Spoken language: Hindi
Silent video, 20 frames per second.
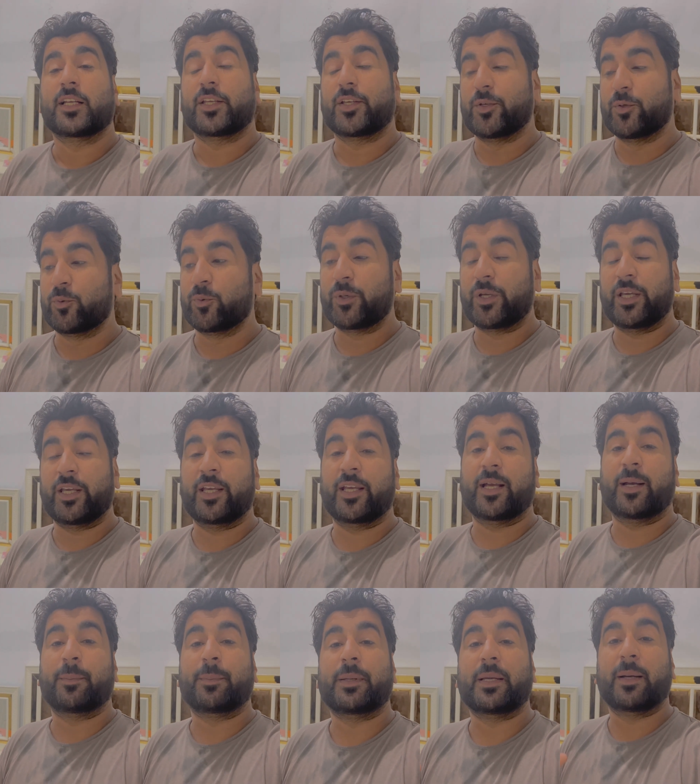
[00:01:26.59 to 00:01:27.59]
क्योंकि
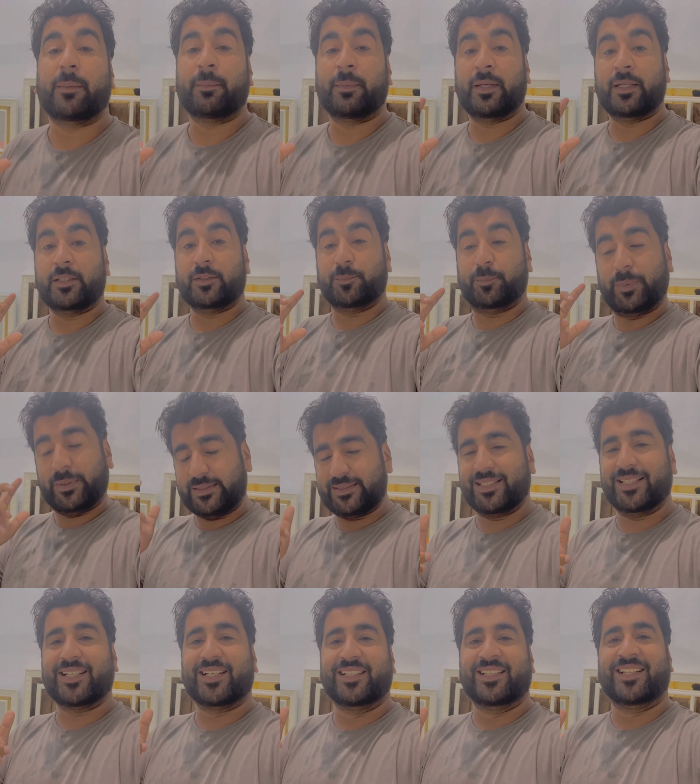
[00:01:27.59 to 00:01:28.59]
अभी हमने फिर
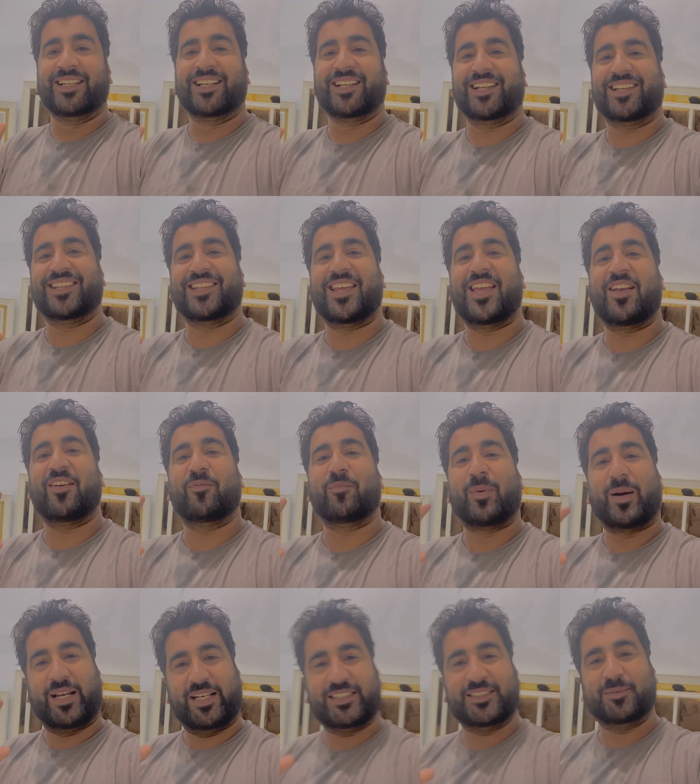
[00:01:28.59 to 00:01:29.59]
से गंदे करने हैं
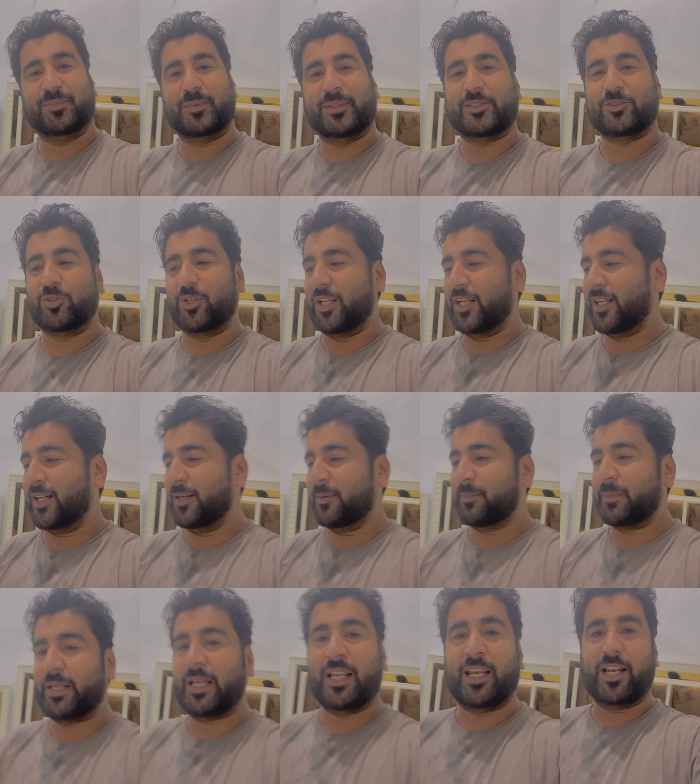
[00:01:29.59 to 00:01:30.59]
बारिश में जो है ना
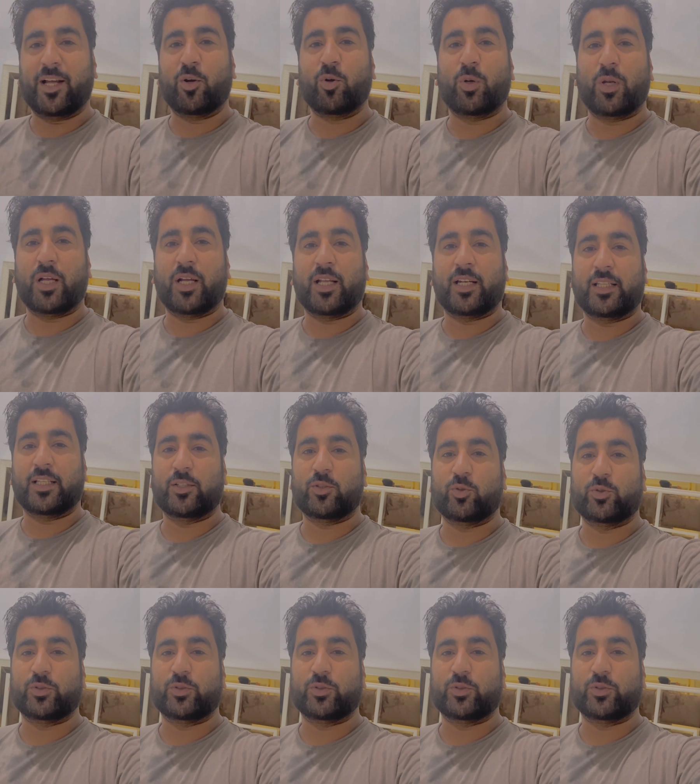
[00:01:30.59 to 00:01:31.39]
हमने हल्ला गुल्ला करना तो